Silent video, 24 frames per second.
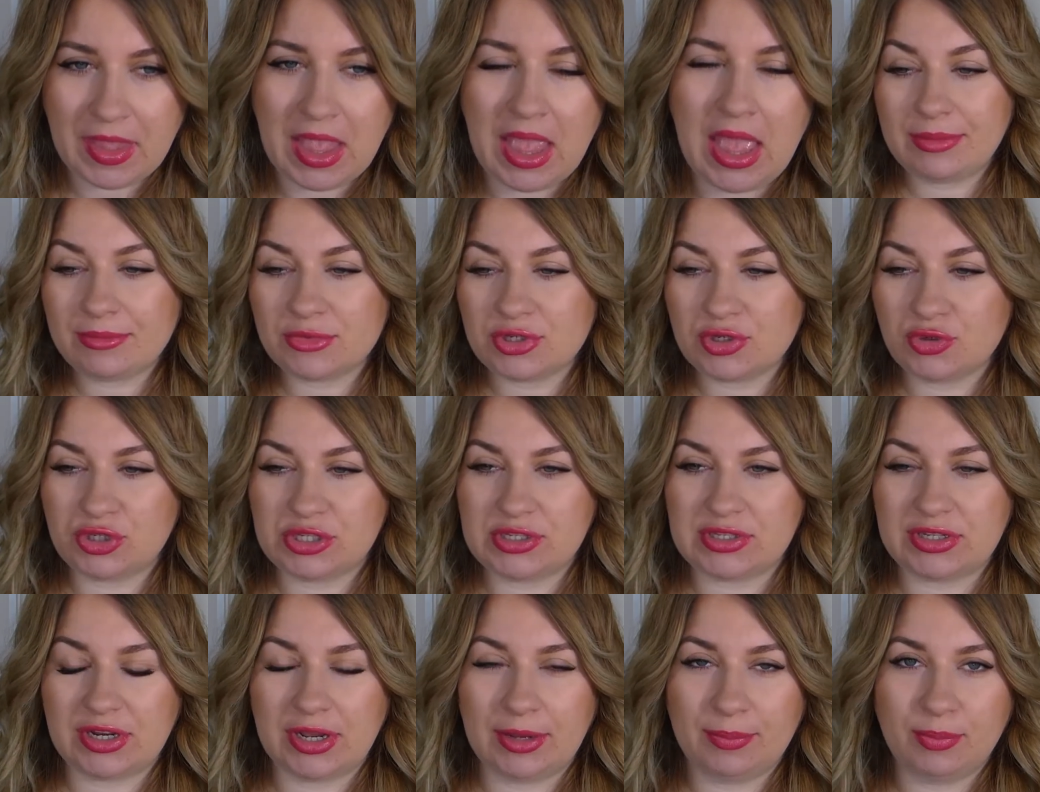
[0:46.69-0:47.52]
Wiem, że już
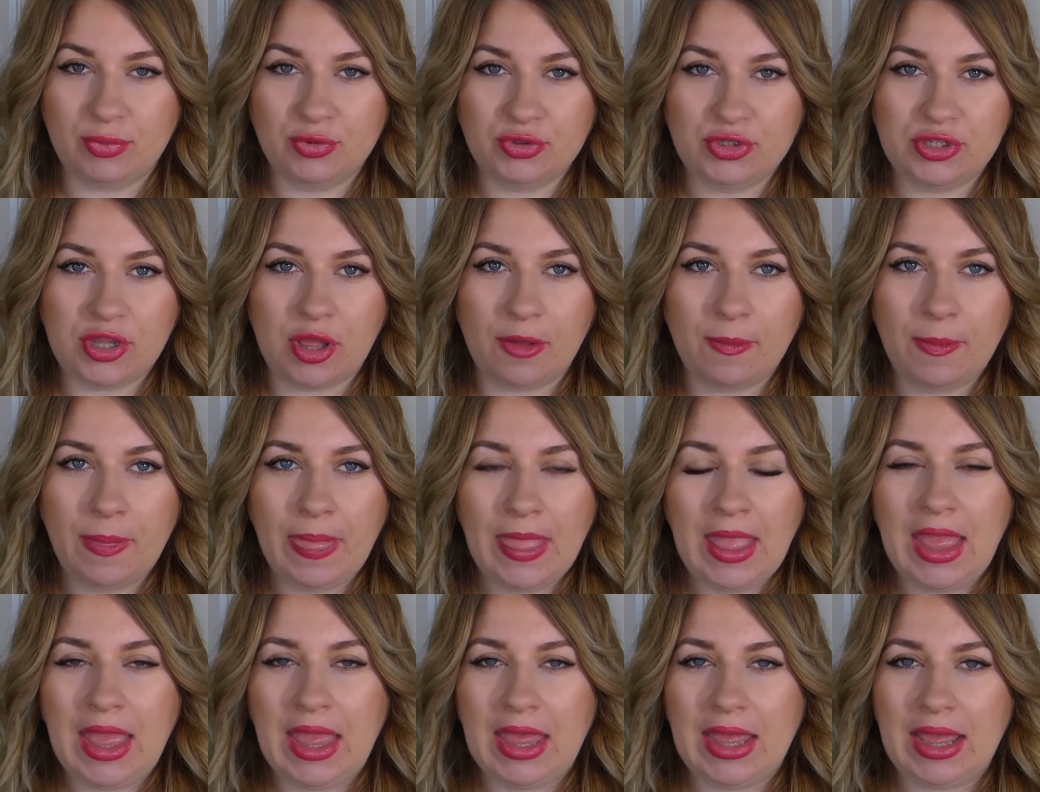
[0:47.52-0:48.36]
jest trochę późno,
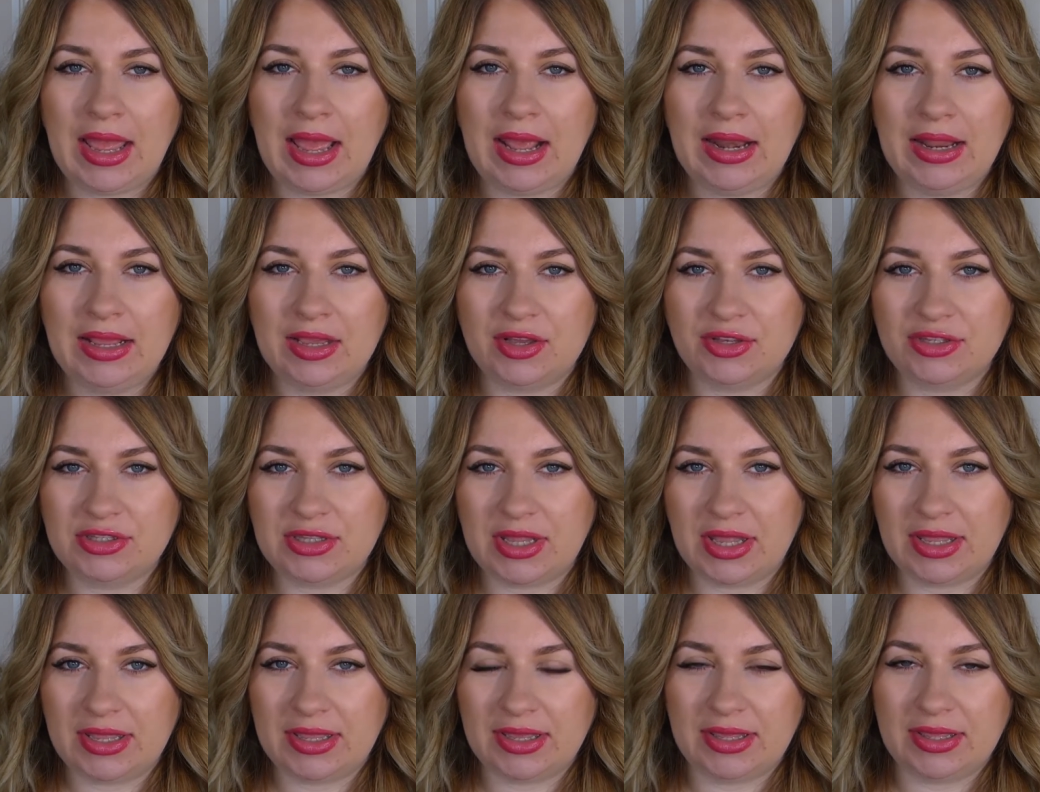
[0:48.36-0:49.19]
ale jakoś
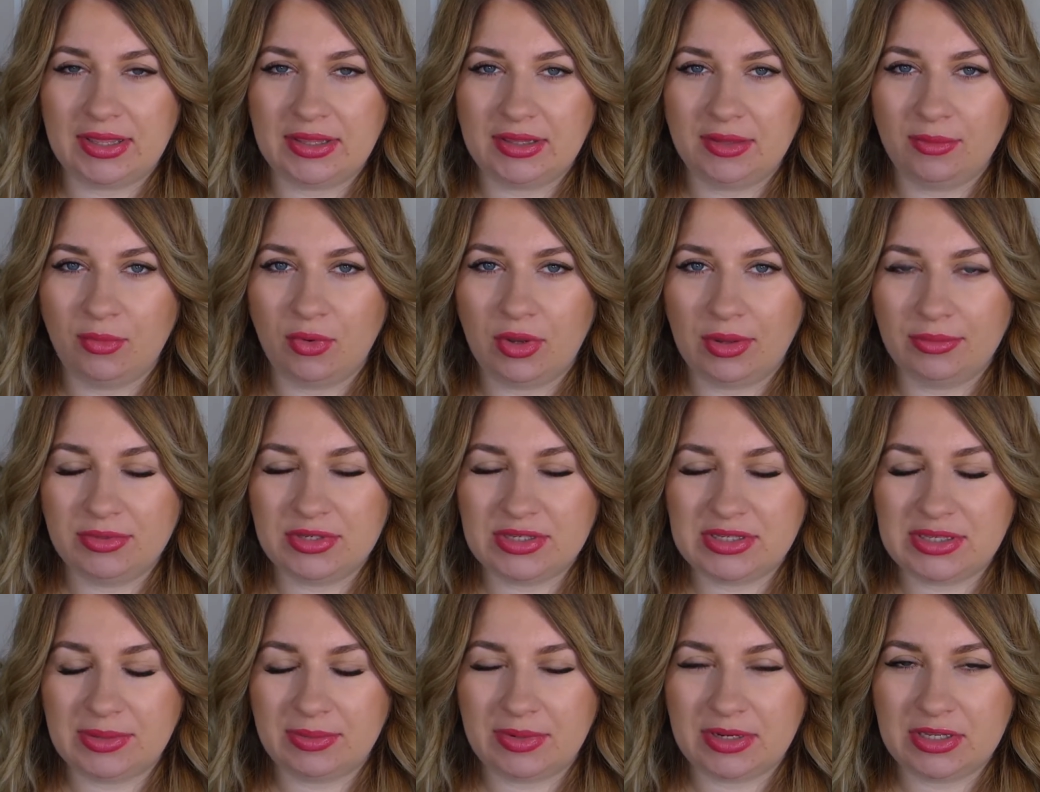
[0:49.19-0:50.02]
tak e, nie mogłam
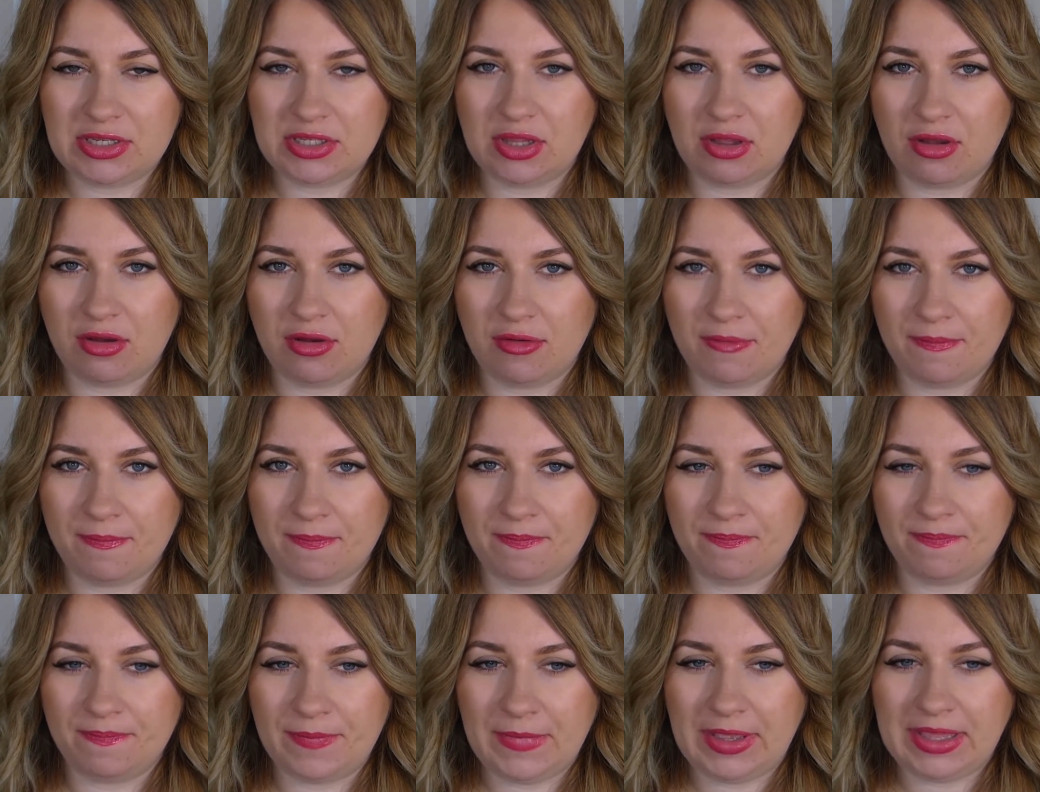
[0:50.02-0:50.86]
się zabrać do
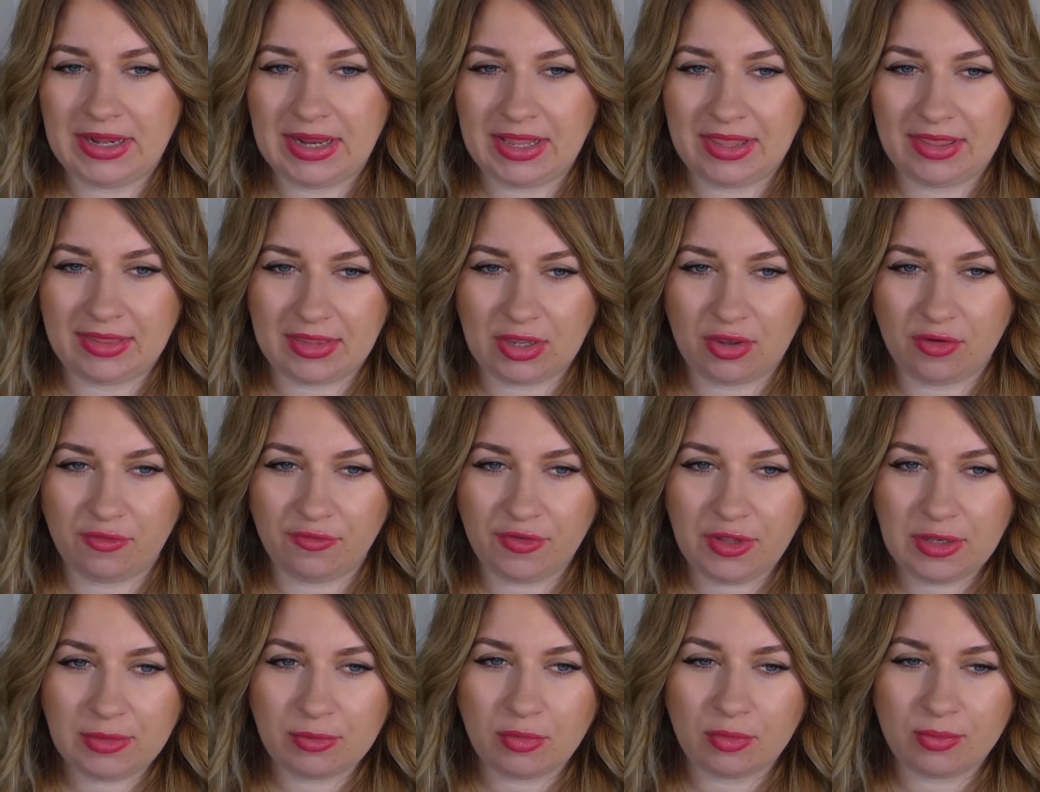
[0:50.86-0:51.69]
mm, nagrania tego
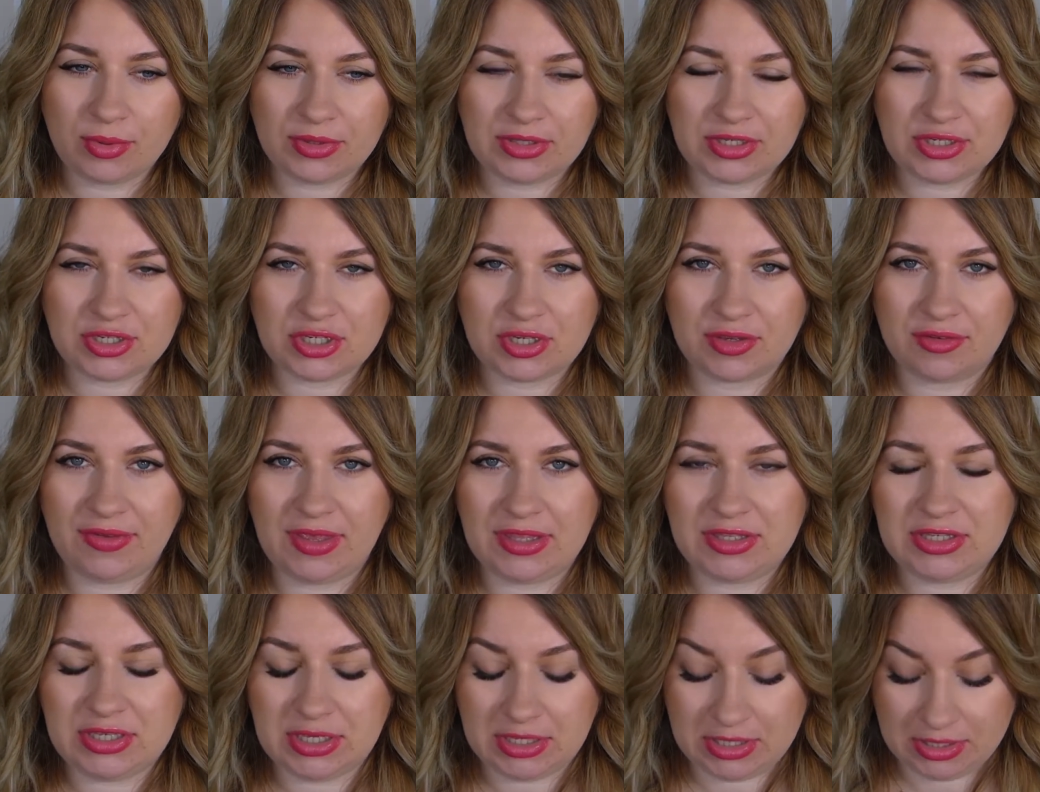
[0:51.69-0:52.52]
filmu, bo też, jak
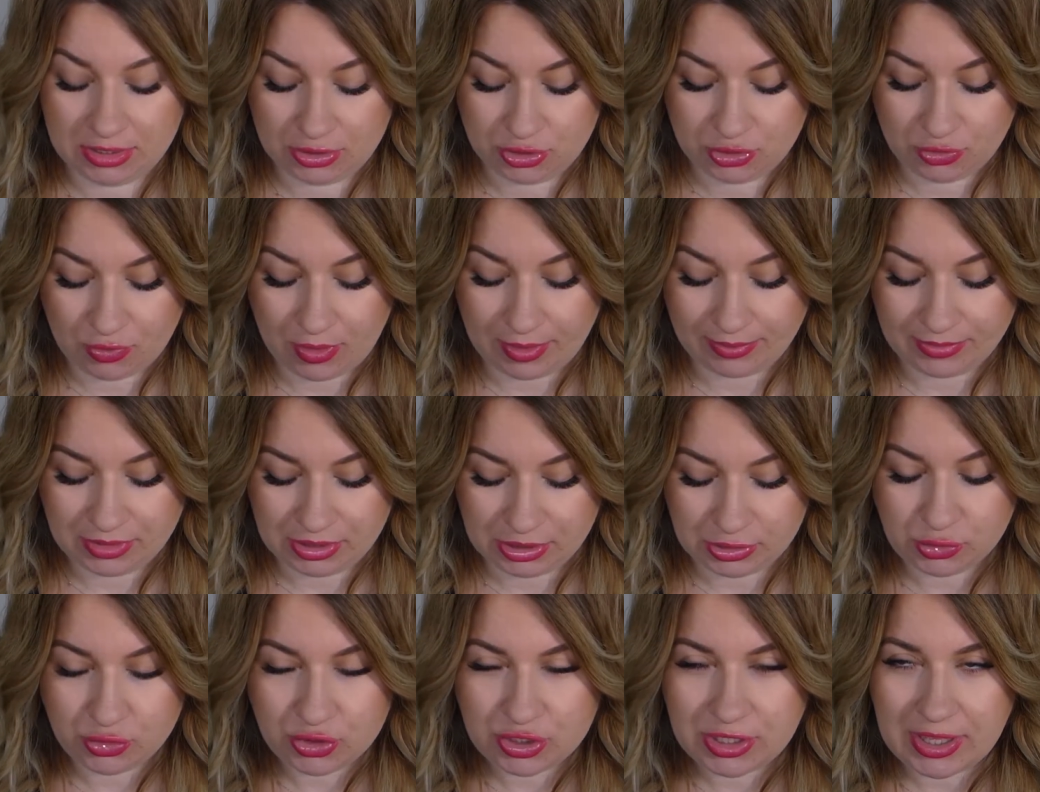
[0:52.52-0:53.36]
wiecie, czułam
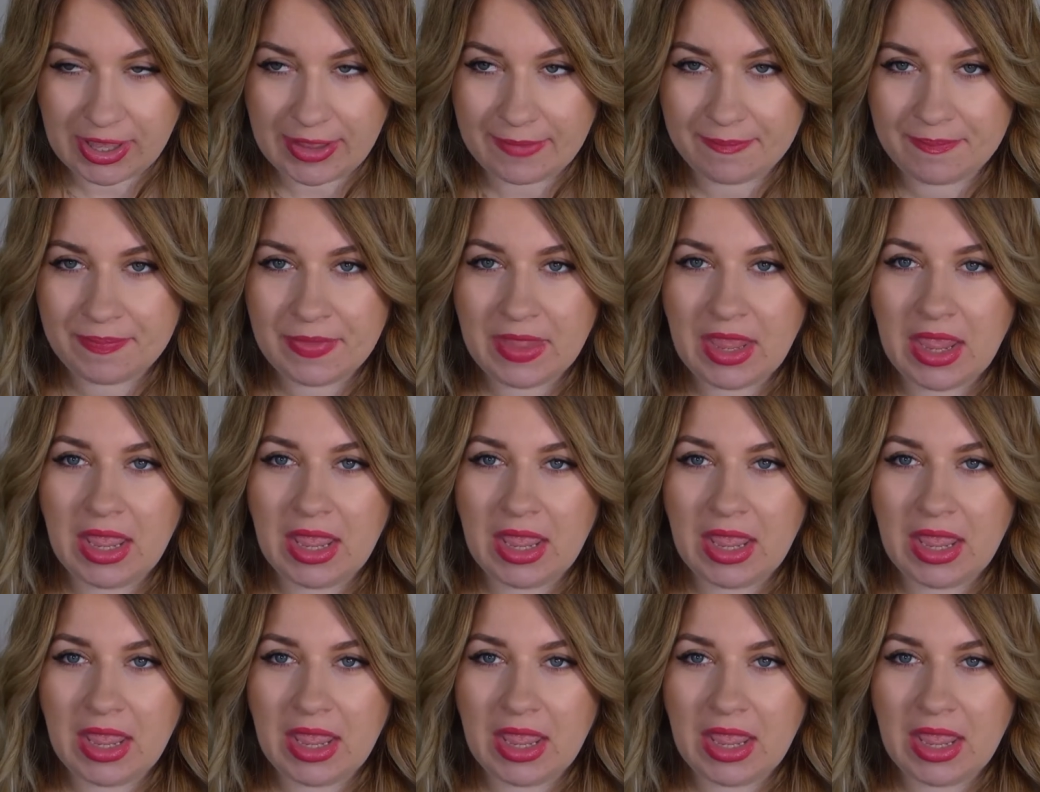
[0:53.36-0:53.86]
się różnie.